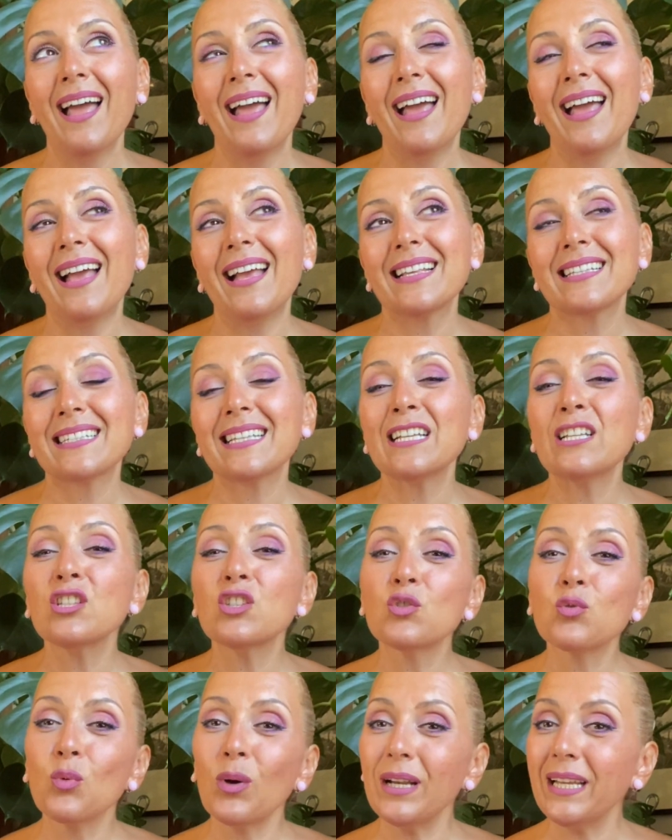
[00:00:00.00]
eh,
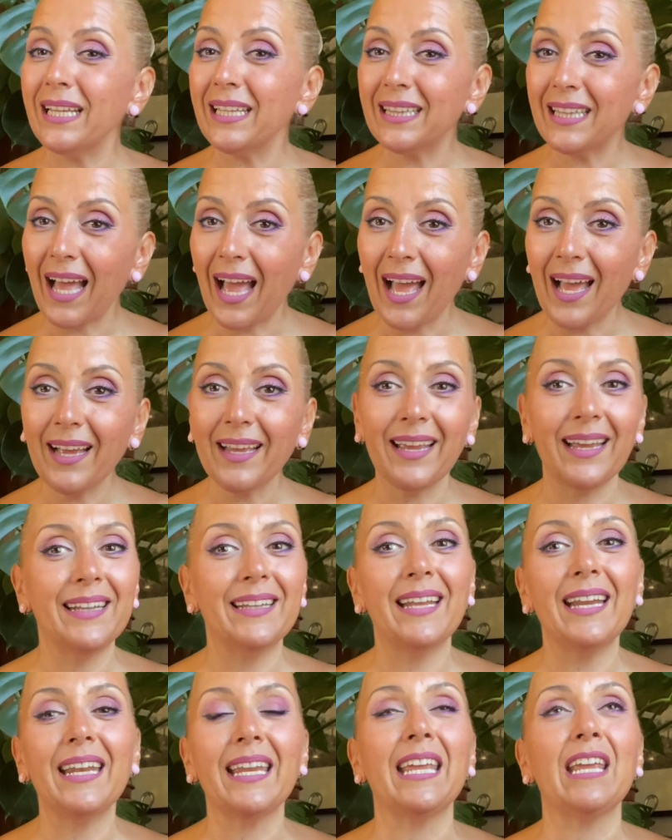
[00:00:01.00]
sensualità
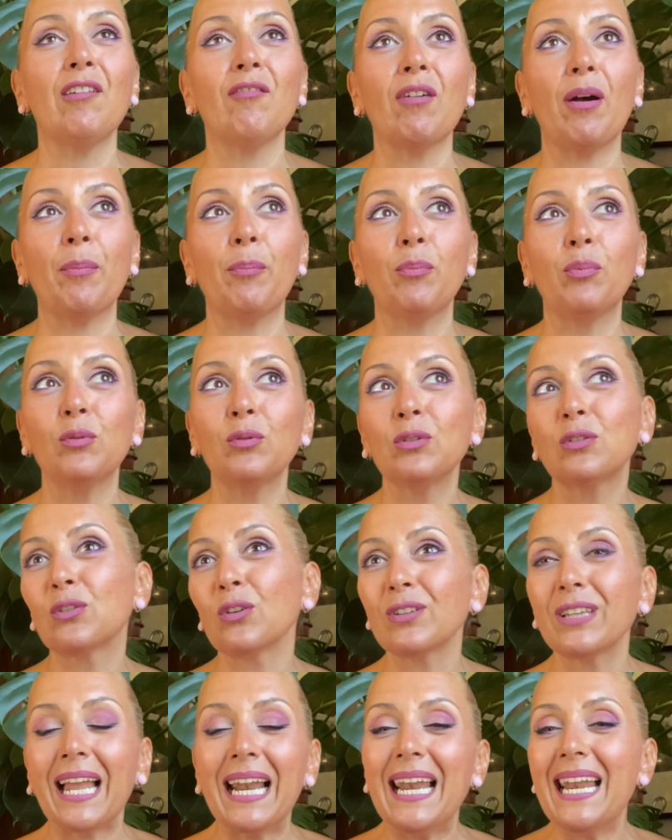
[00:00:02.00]
che deriva
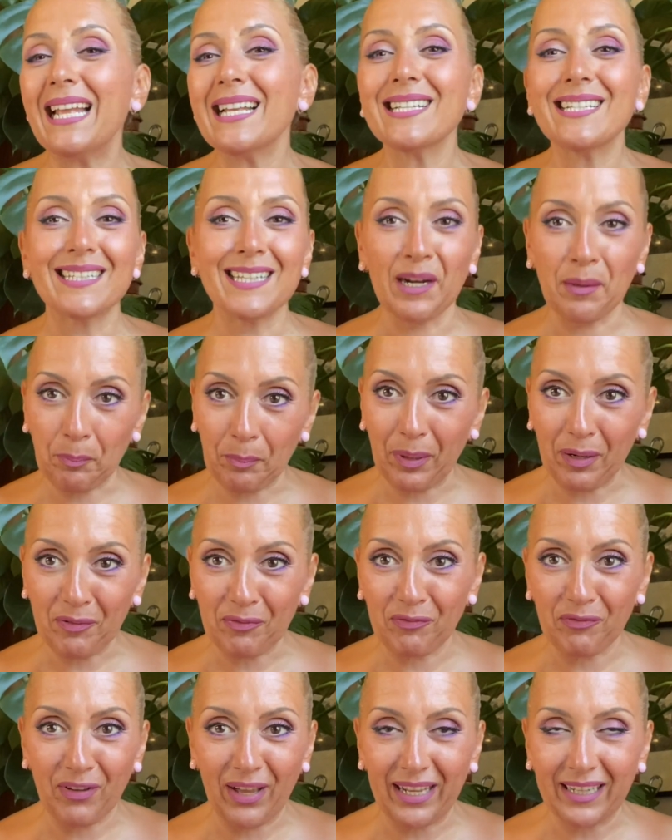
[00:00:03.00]
appunto dall'essere
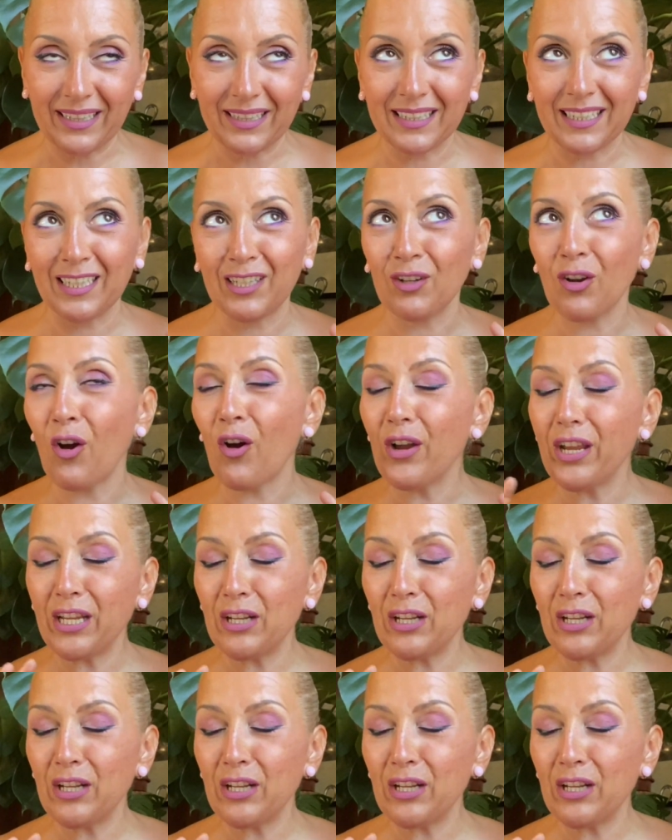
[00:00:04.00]
perfetti no?